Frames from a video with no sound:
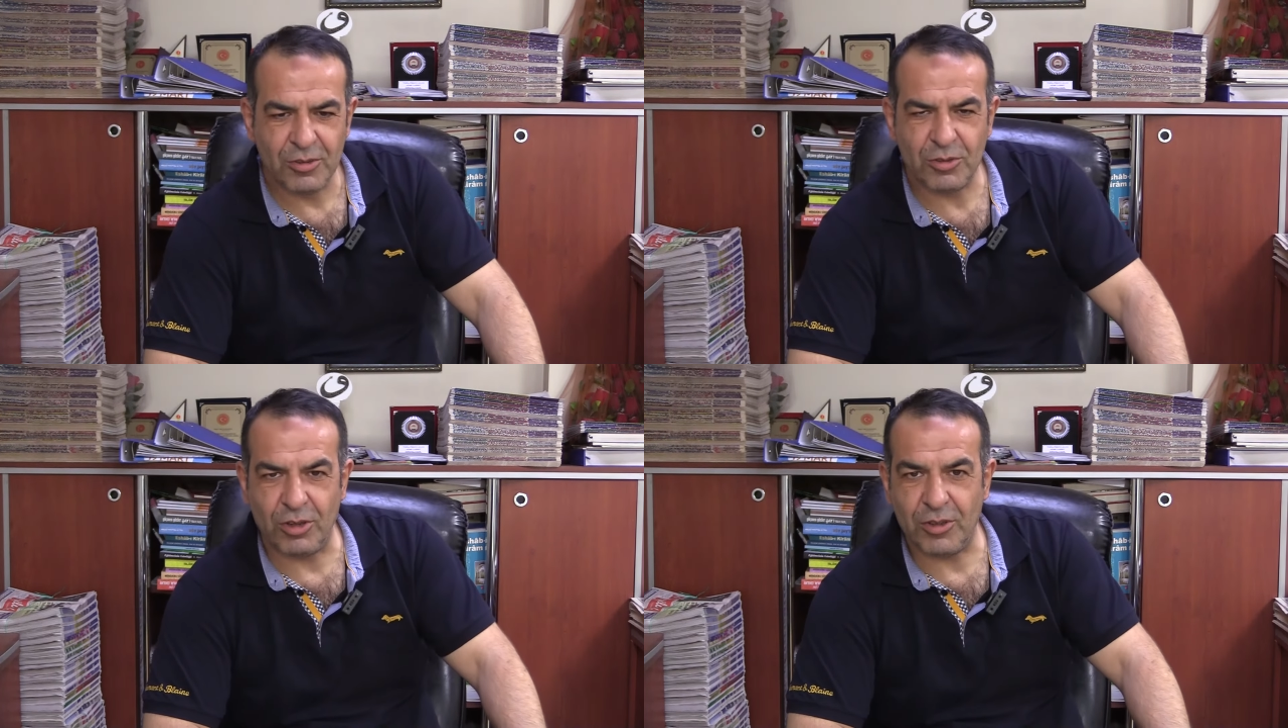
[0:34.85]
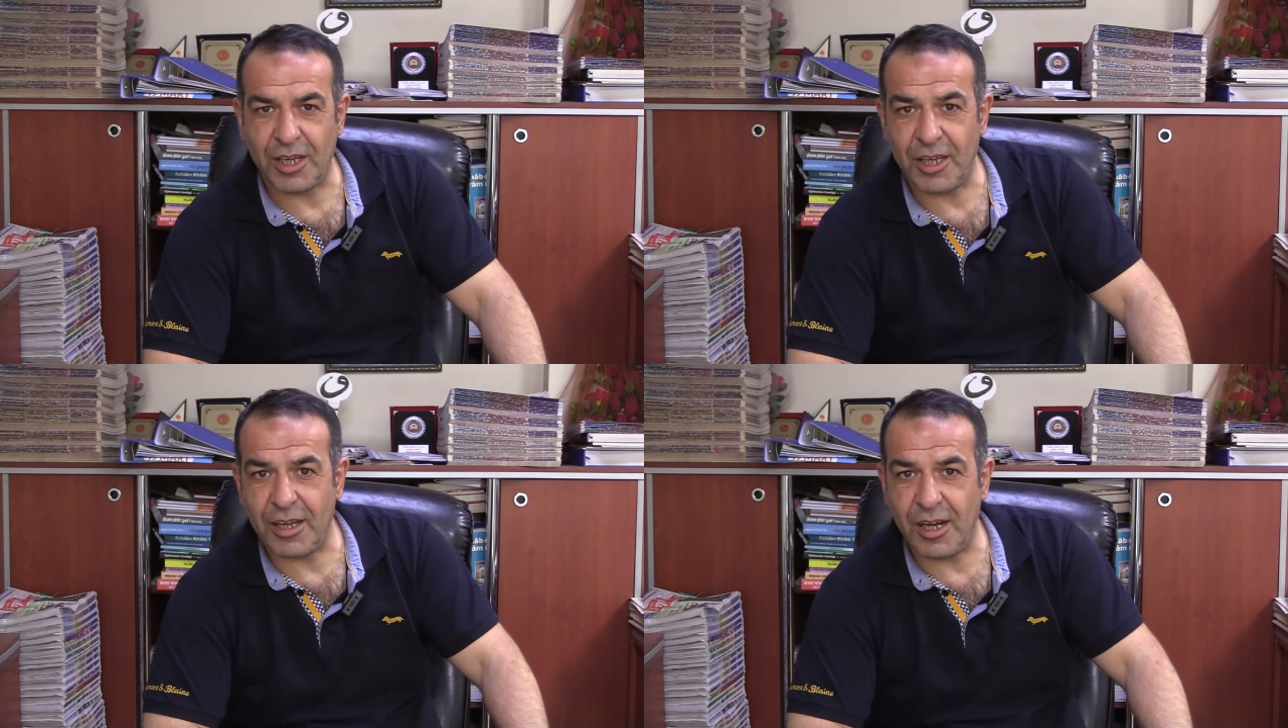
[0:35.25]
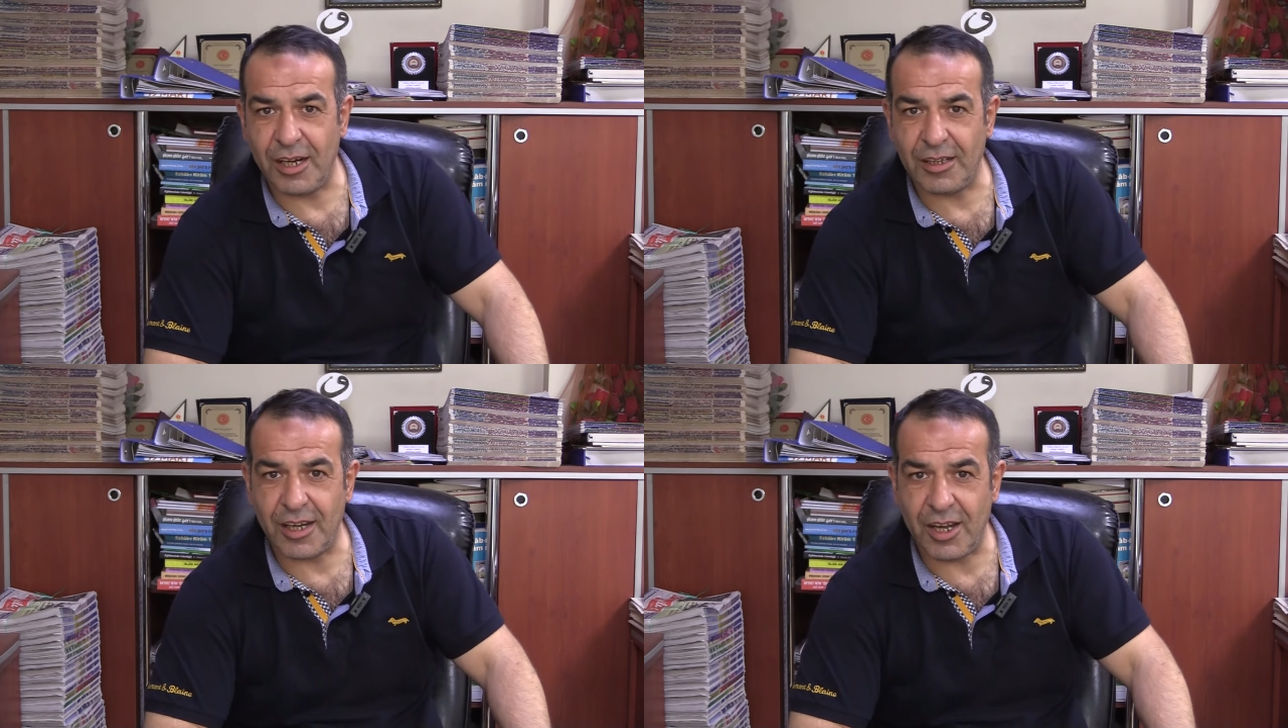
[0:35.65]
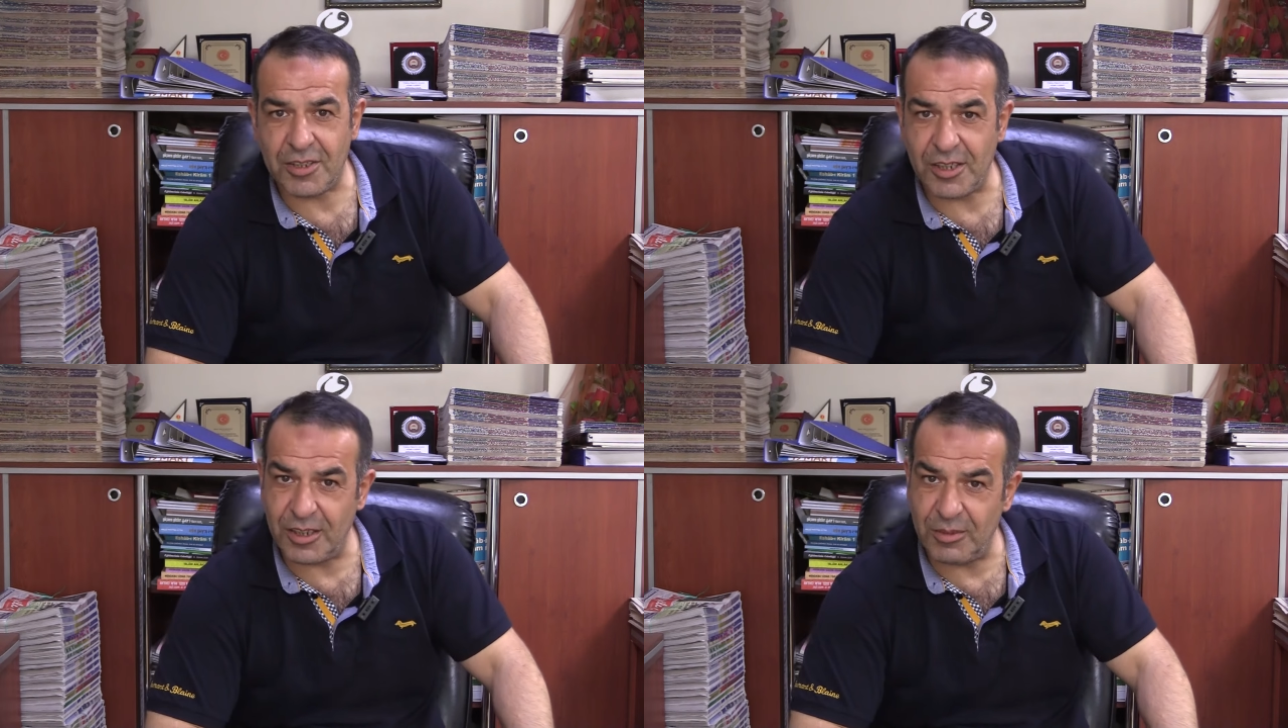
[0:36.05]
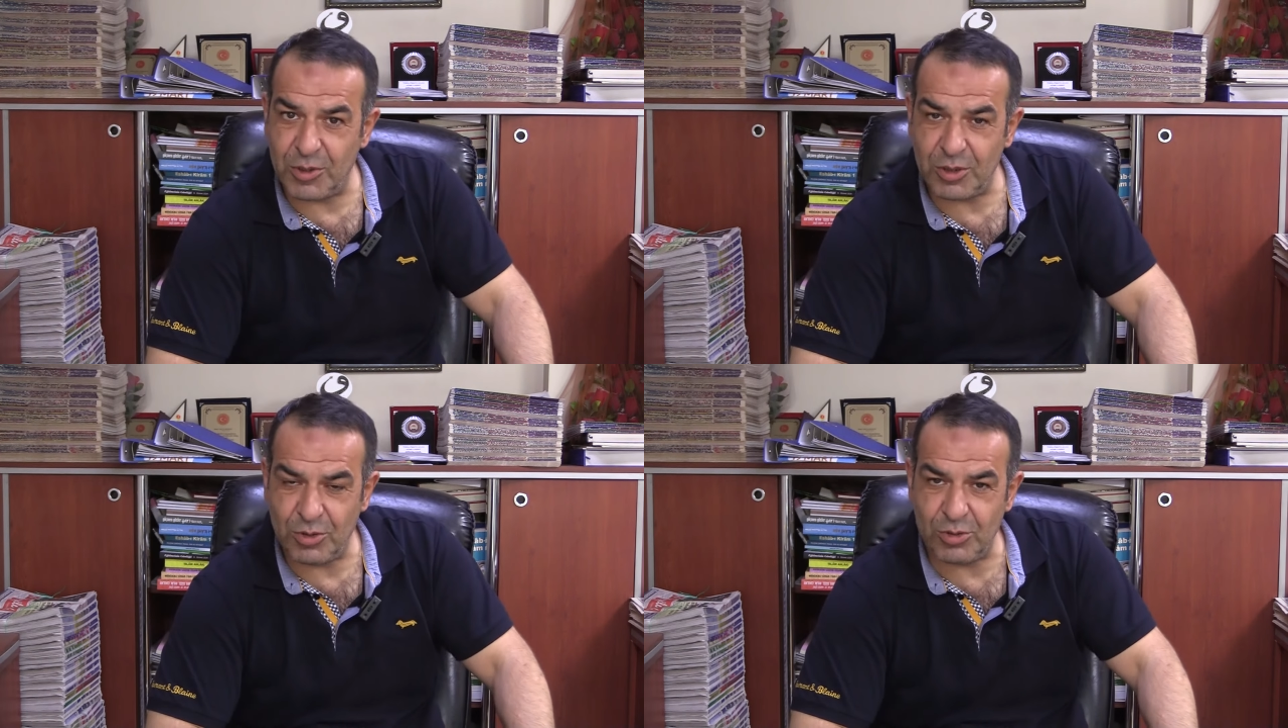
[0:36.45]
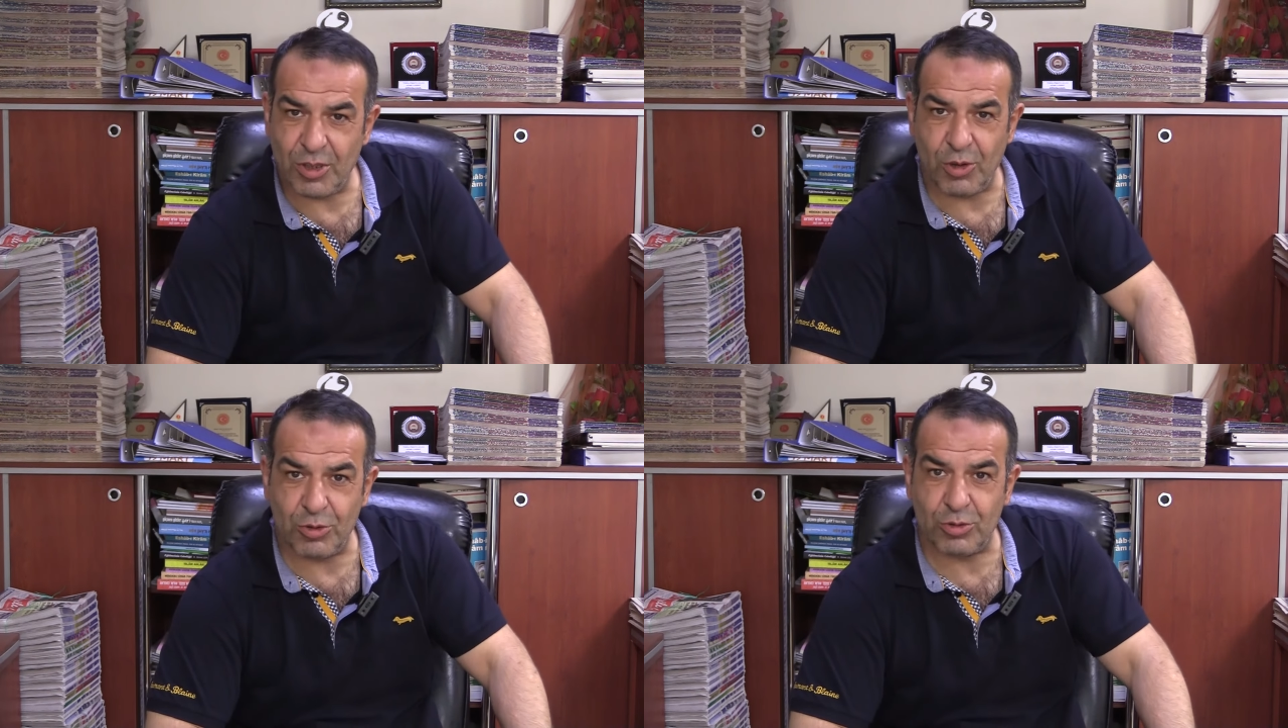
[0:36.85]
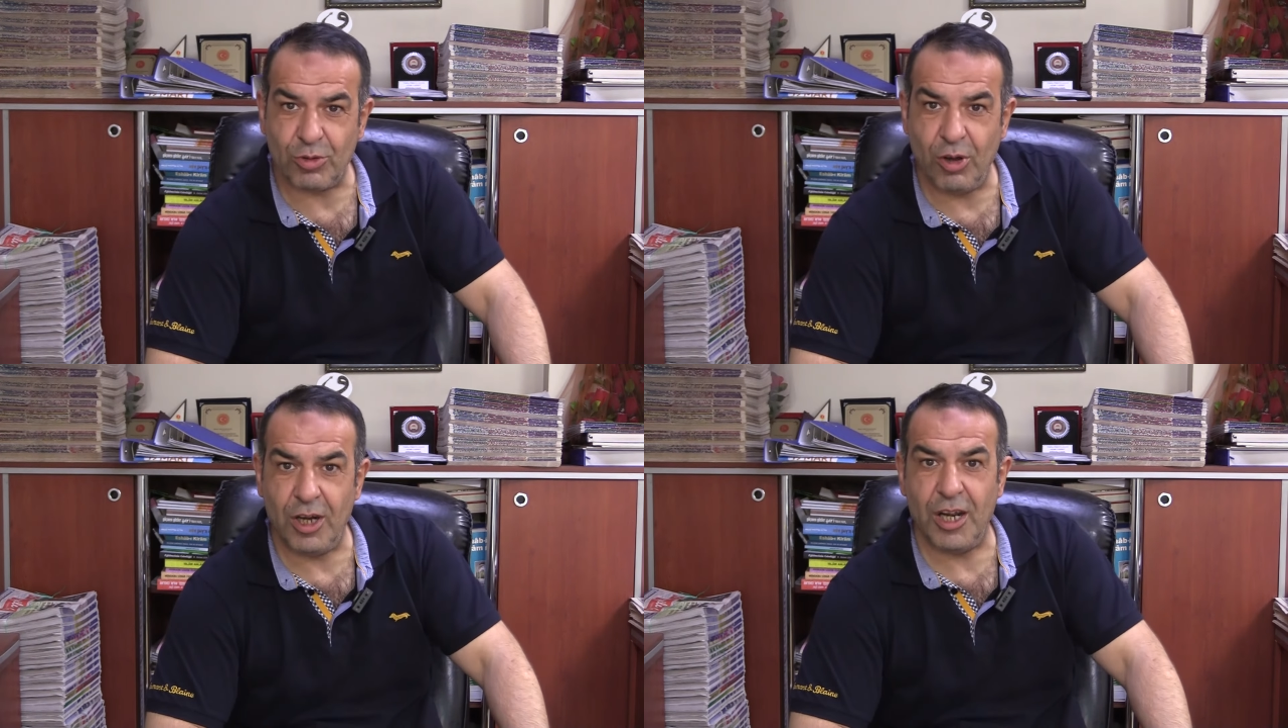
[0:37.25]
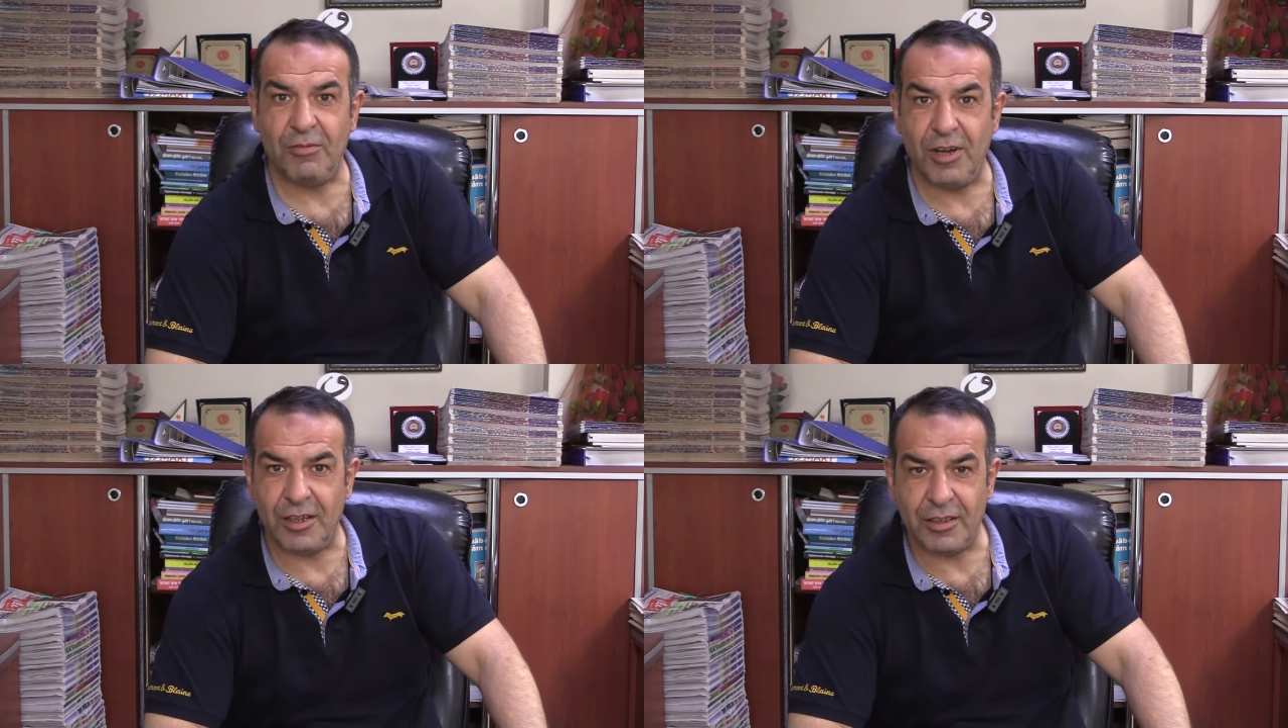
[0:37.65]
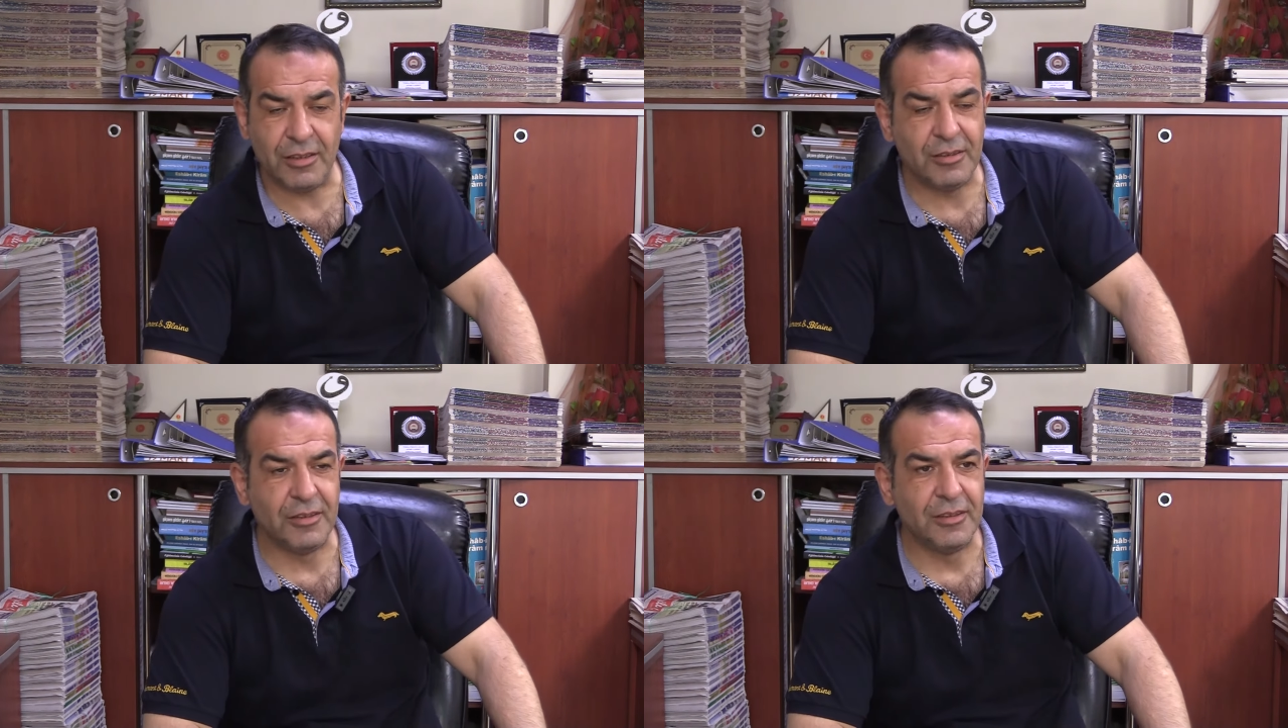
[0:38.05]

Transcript: Son dakikalarda kaçırdığımız %100 goller vardı.